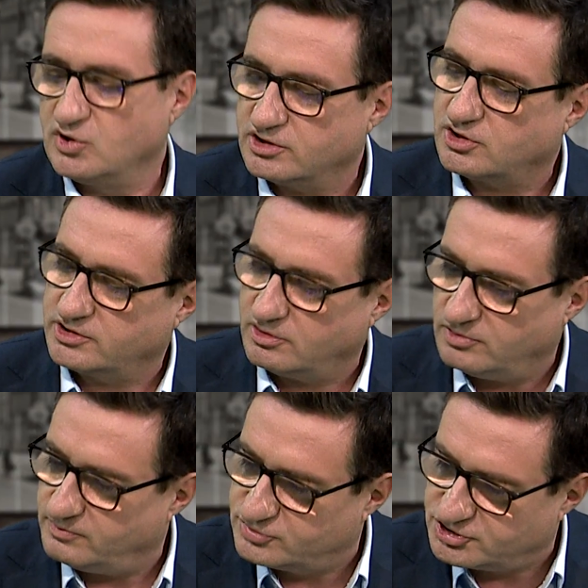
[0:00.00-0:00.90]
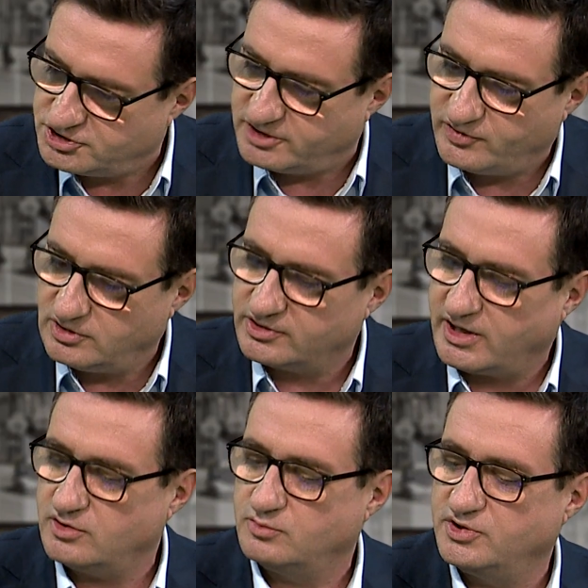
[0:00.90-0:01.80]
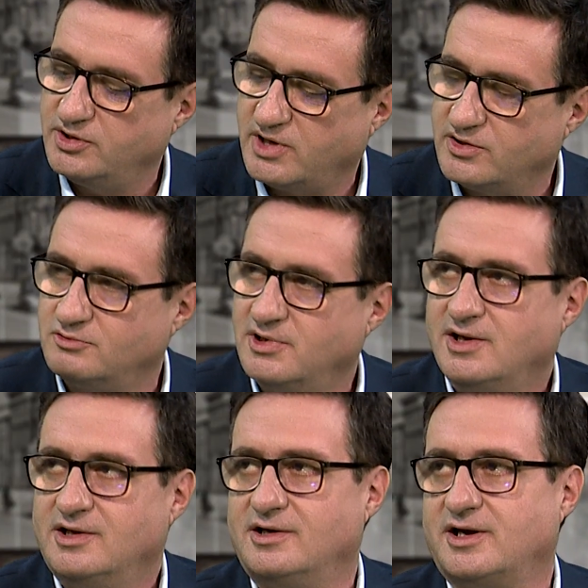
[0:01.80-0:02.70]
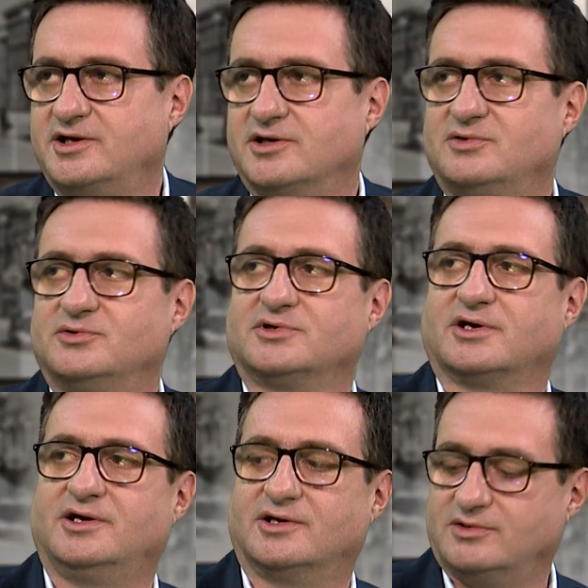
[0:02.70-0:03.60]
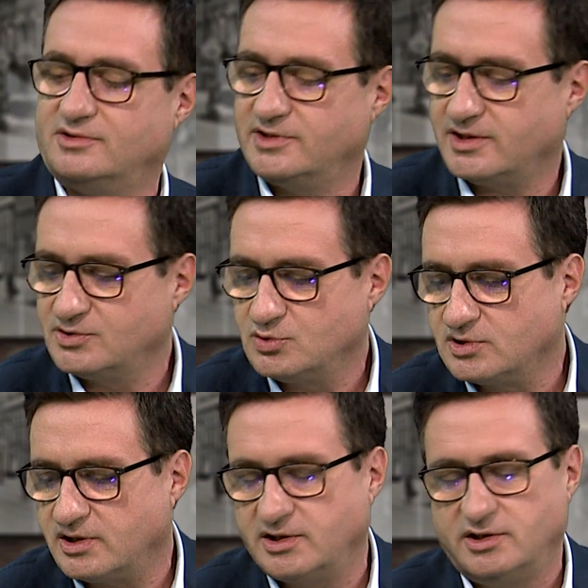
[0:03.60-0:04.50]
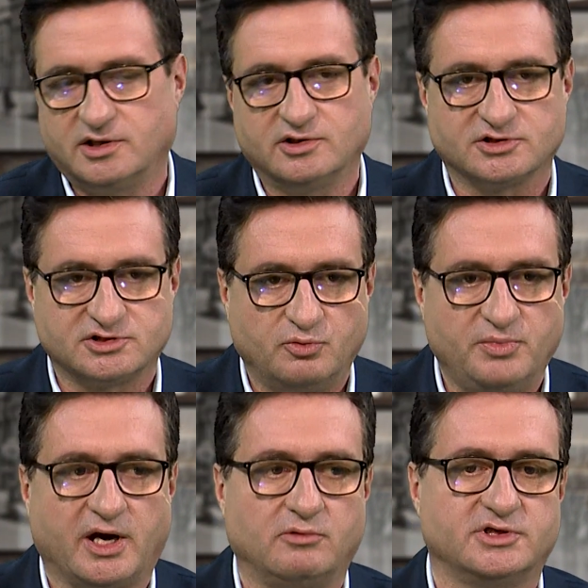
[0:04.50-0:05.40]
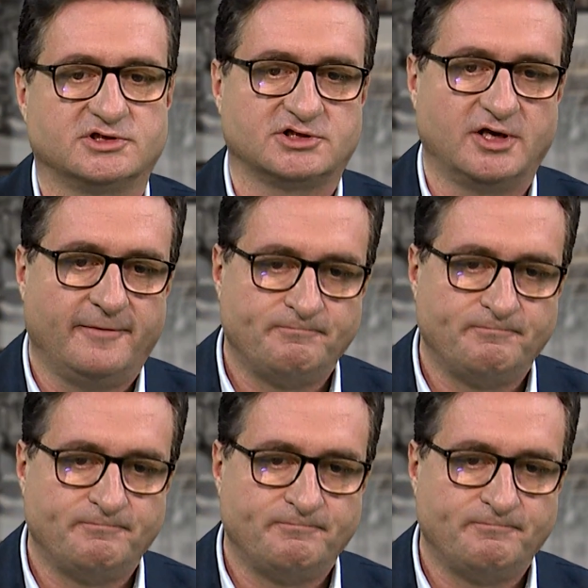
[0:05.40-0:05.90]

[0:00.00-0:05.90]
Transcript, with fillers: które trochę brzydziej wyglądają, bo nie mają lakieru takiego jak tutaj, tylko są białe z